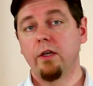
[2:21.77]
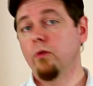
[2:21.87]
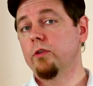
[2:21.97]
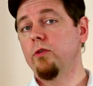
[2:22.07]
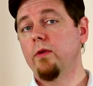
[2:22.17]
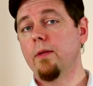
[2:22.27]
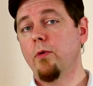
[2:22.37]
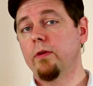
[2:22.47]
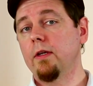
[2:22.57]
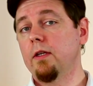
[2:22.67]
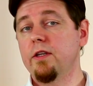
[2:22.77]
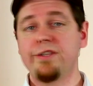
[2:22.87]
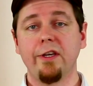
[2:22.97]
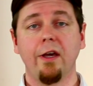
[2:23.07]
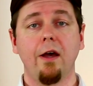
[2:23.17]
qui continuait d'importer des
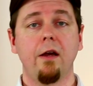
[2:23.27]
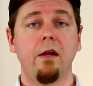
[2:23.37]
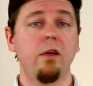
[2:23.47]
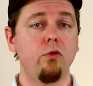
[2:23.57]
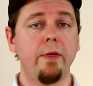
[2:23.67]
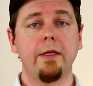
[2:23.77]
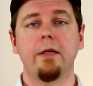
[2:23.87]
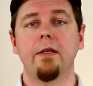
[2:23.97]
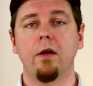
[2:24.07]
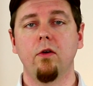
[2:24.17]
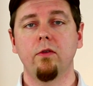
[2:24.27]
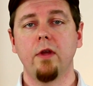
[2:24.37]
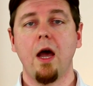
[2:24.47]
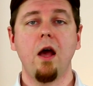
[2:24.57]
céréales et du bétail d'Irlande,